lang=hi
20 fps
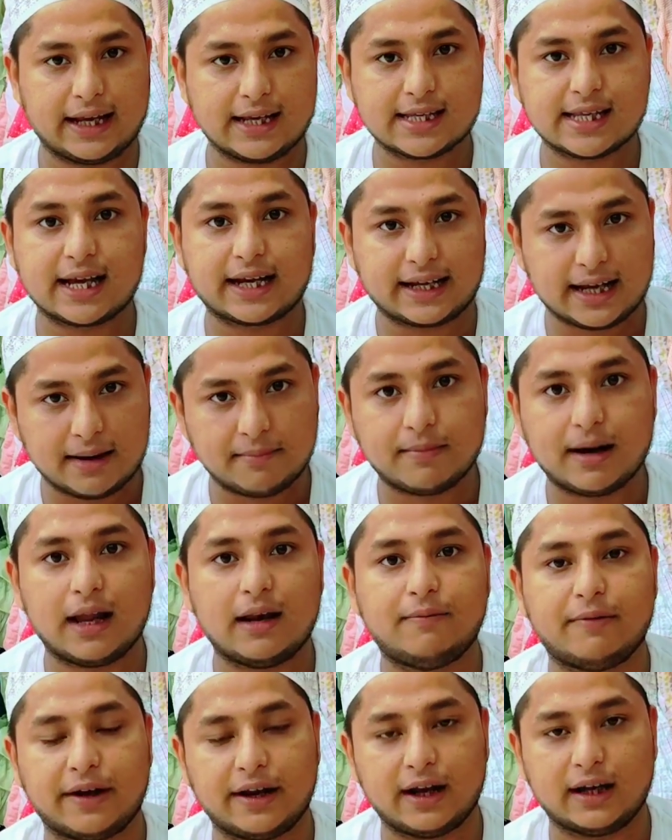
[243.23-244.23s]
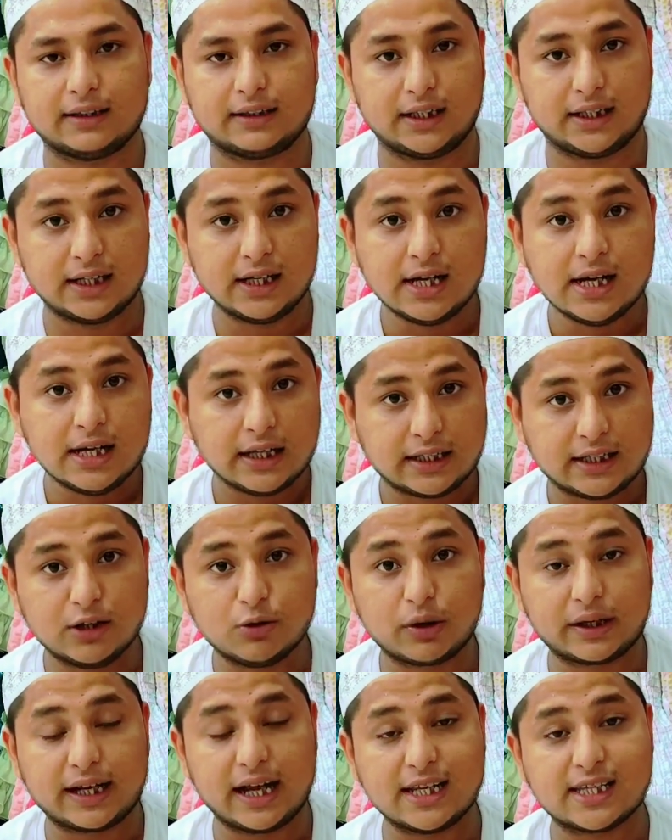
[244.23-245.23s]
कि कैसा क्या माल बनाते
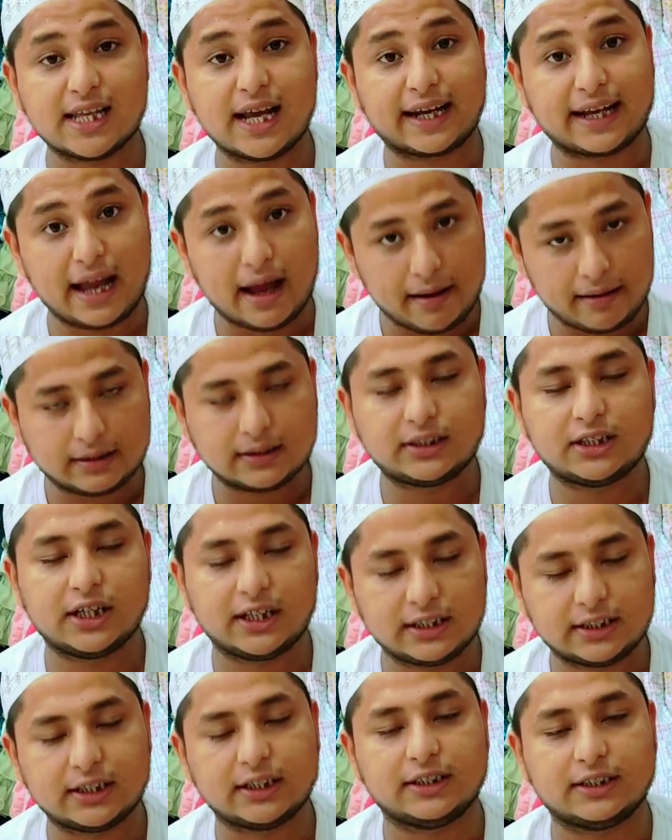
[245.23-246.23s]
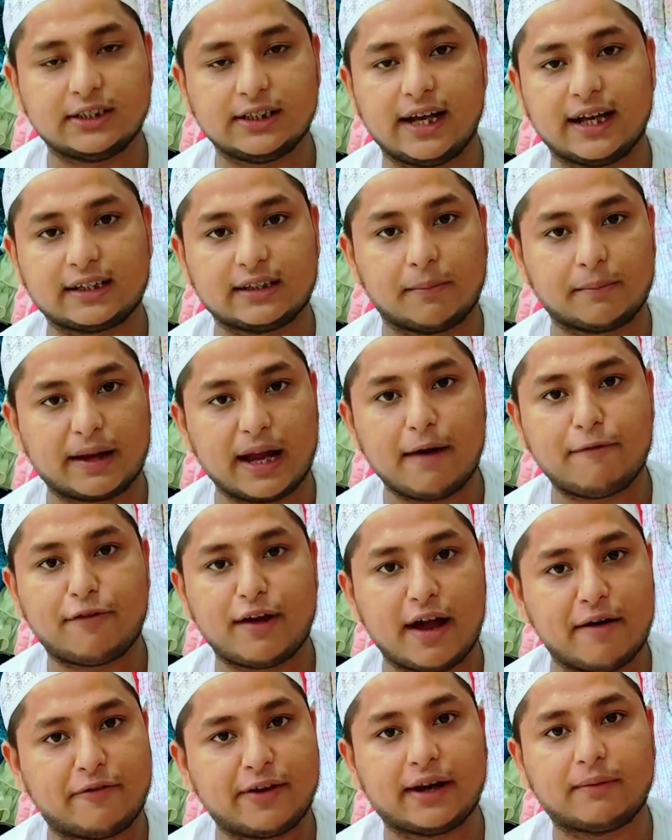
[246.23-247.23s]
वो कैसा क्या जी जी जी एकदम क्या
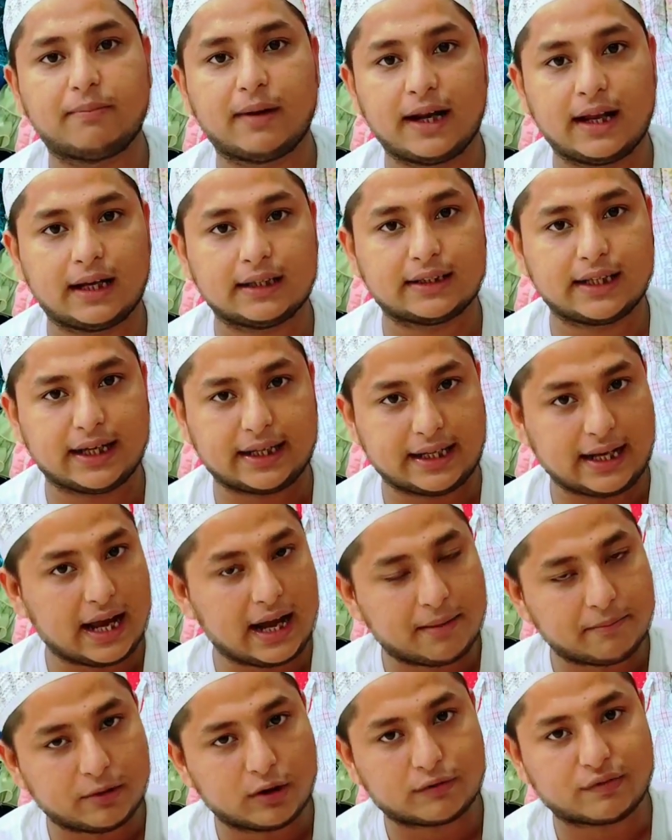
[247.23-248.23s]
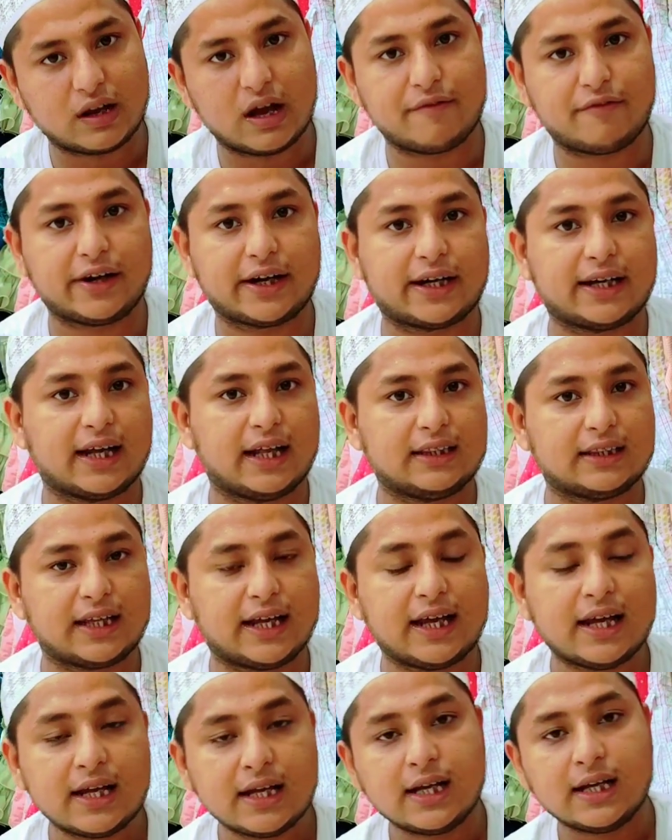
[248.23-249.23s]
फैब्रिक बनाते क्या हम लोग फैब्रिक
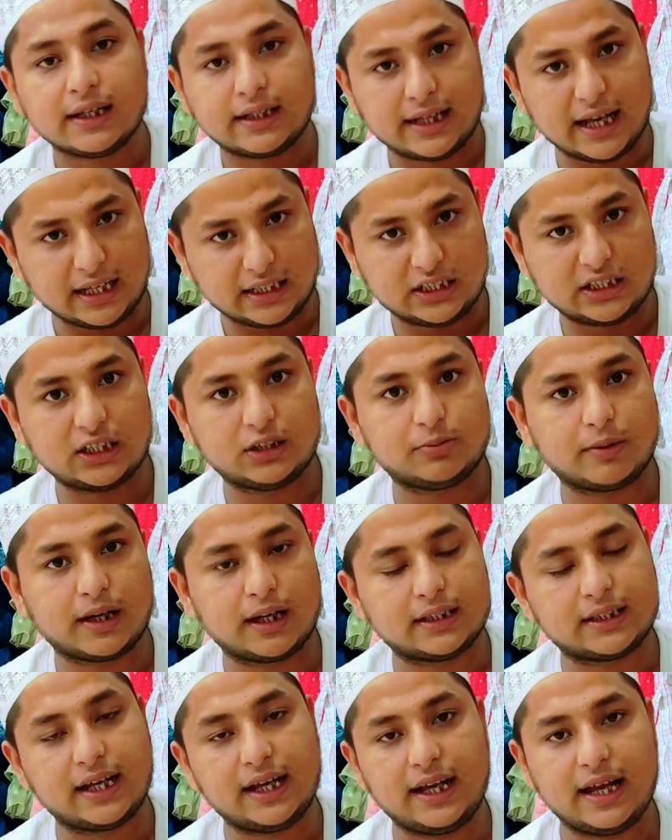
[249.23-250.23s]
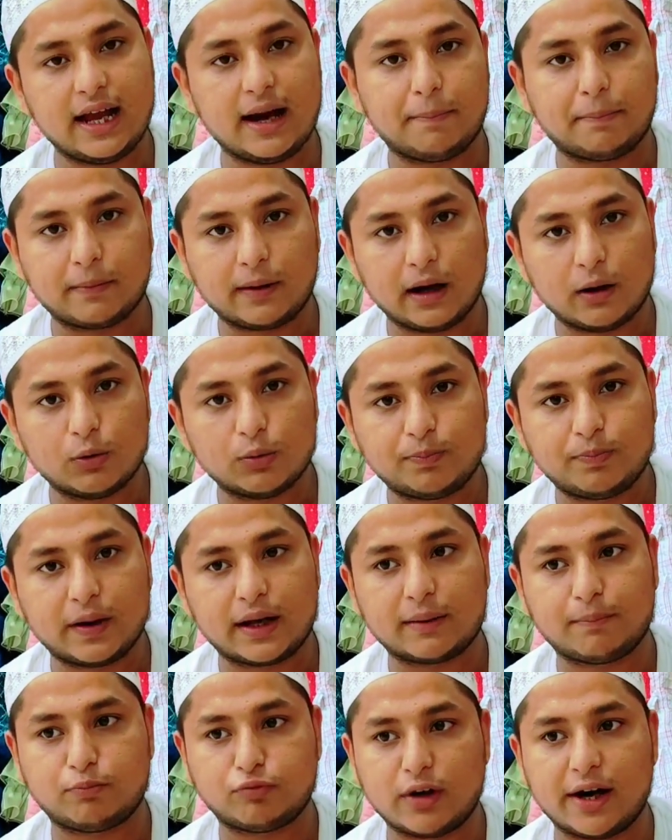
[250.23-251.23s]
डालते क्या चीज बनाते ये आपका
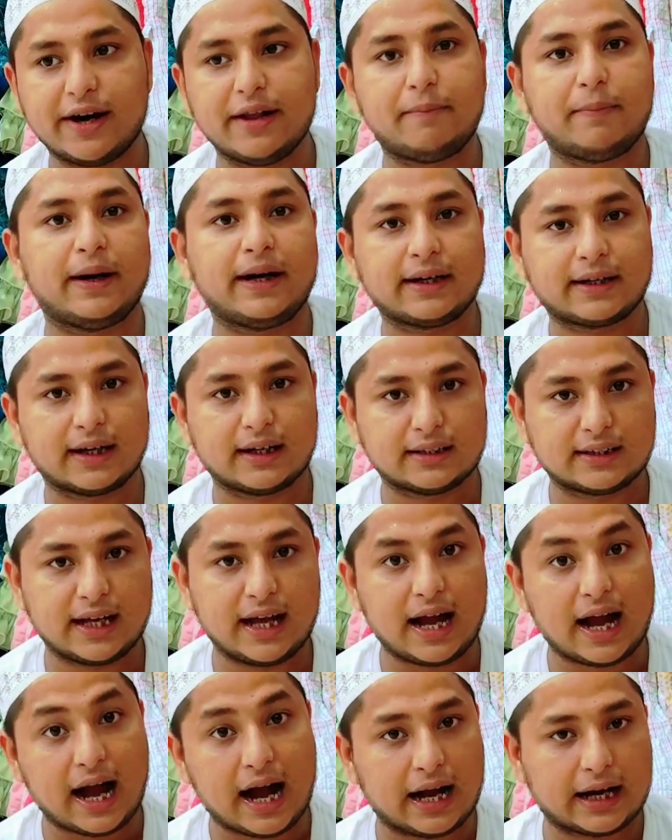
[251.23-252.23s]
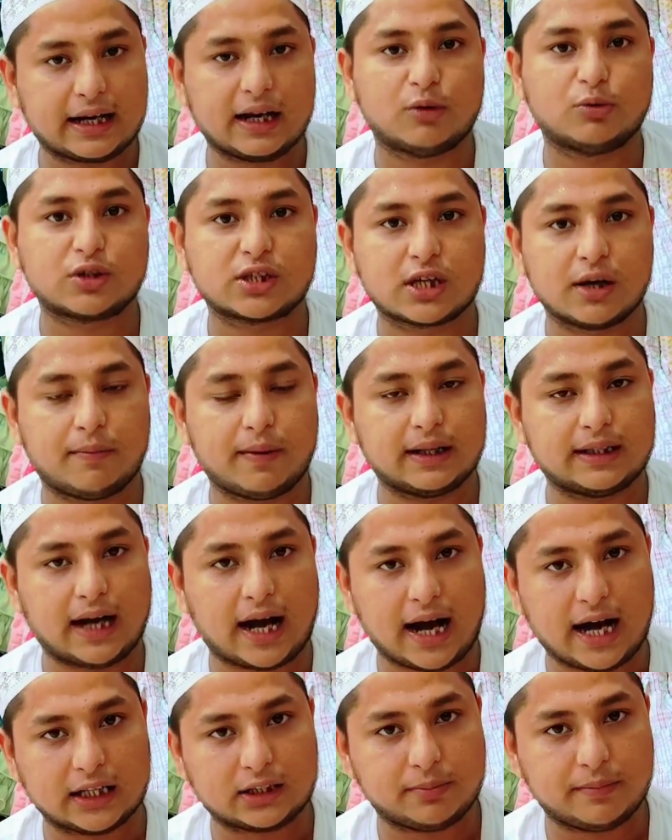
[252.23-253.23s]
ऊपर पूरा डिपेंड करता है आके उसके बाद
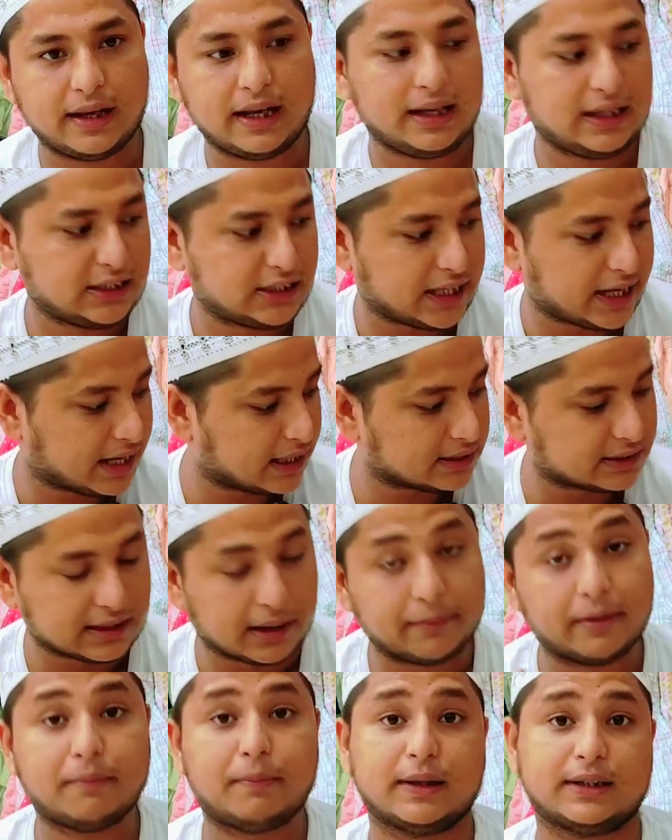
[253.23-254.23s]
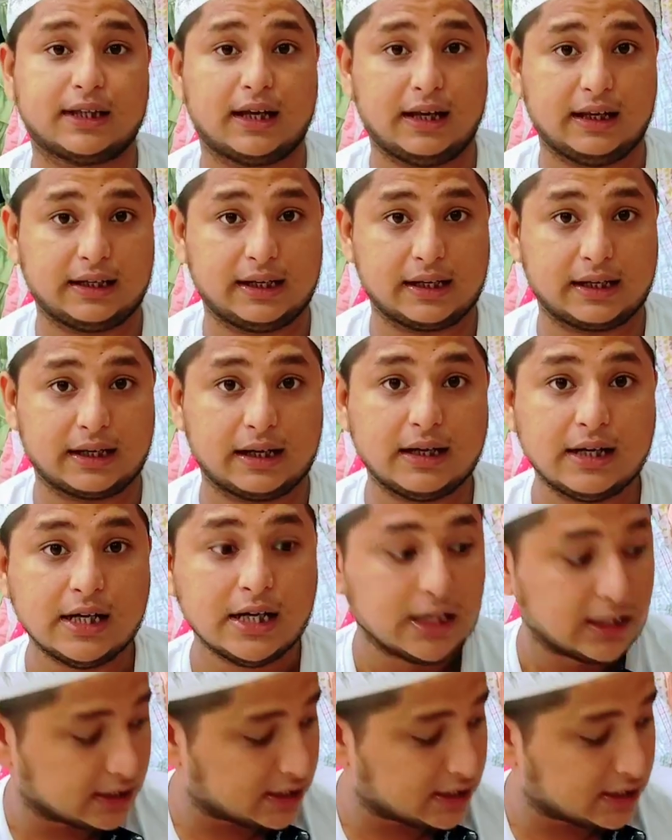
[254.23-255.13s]
हाथ में लीजिएगा तभी पता लगेगा